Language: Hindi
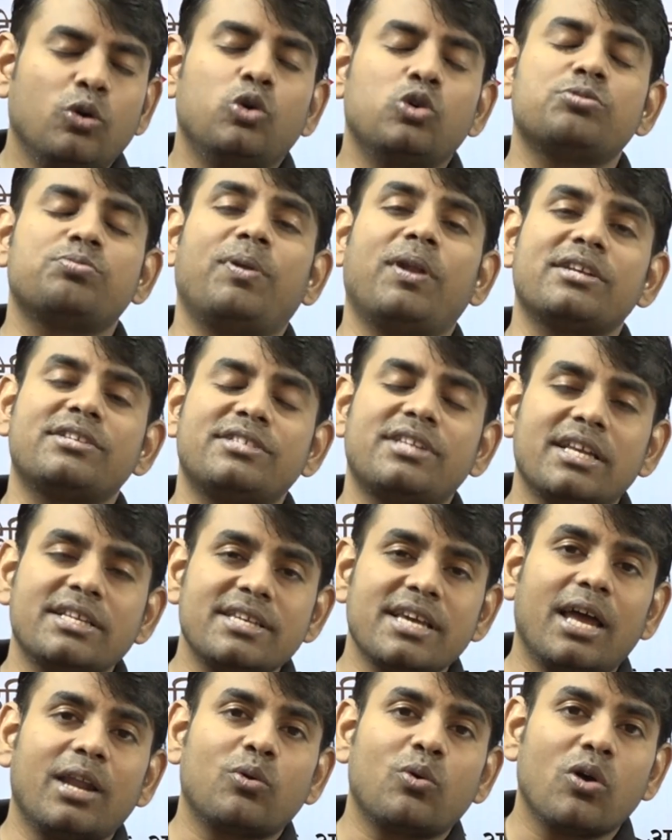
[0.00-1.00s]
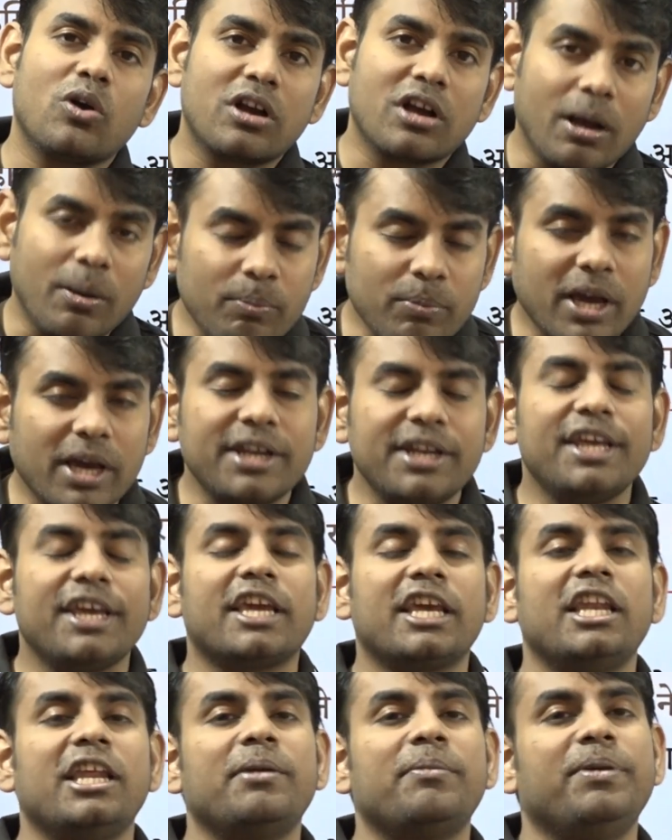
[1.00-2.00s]
उस भ्रष्टाचार को कम करने
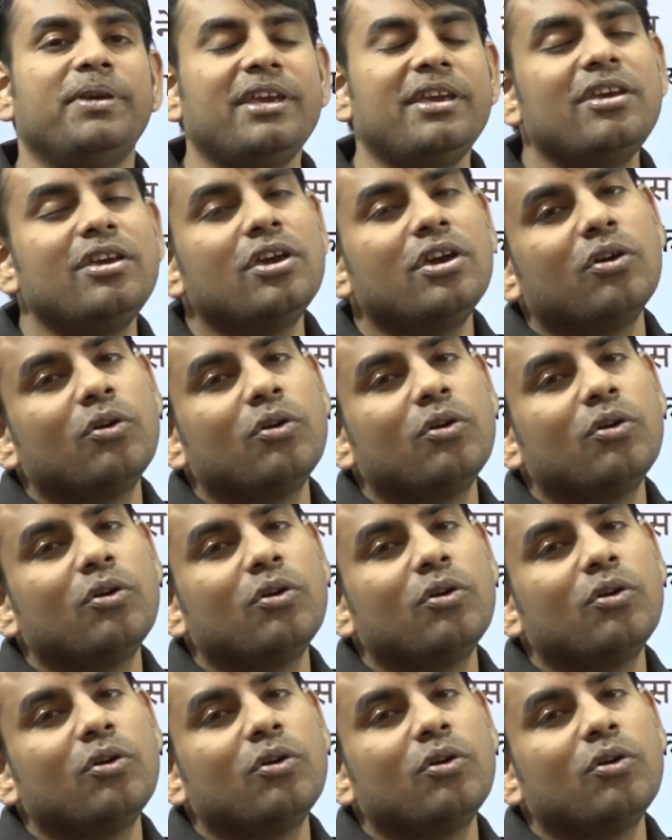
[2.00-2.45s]
के लिए भी